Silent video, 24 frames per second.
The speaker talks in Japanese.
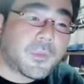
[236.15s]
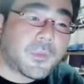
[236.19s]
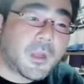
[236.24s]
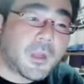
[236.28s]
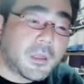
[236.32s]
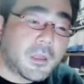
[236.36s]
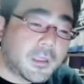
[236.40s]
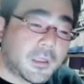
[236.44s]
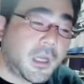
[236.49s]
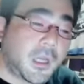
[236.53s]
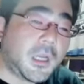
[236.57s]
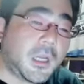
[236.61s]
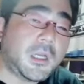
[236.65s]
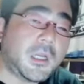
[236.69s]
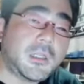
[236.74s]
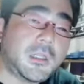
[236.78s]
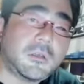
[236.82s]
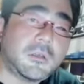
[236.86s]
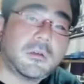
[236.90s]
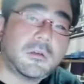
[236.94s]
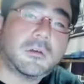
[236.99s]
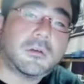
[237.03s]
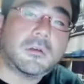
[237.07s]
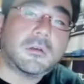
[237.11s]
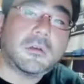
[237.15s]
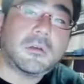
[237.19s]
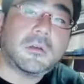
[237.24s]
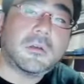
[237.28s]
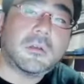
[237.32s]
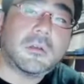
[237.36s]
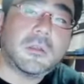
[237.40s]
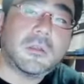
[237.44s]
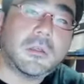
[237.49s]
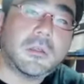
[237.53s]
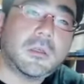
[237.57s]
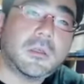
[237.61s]
で、一応、
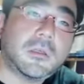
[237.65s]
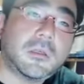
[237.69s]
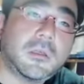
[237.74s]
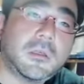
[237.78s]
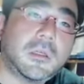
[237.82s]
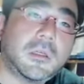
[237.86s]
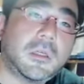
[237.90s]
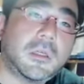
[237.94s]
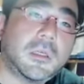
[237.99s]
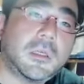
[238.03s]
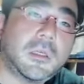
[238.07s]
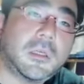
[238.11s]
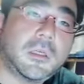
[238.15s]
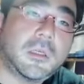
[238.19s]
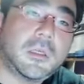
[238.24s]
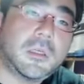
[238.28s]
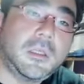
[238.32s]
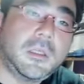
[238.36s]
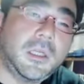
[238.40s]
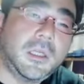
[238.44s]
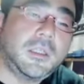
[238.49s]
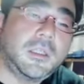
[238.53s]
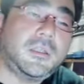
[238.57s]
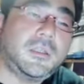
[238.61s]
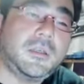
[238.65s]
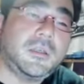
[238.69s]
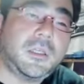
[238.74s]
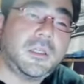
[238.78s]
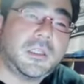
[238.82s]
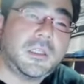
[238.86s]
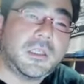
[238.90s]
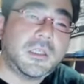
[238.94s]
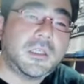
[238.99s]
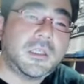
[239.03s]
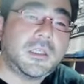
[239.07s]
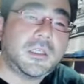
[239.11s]

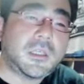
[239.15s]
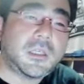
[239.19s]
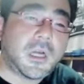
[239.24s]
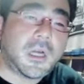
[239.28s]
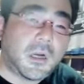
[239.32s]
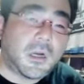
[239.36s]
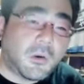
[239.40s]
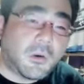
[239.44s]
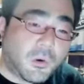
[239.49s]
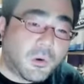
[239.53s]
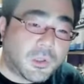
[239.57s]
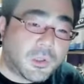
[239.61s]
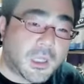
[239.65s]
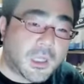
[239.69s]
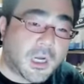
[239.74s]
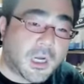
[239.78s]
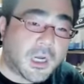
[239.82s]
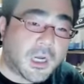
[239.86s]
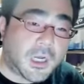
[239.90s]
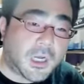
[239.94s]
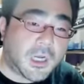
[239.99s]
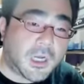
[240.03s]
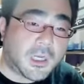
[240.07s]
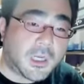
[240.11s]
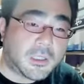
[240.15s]
21日から大阪行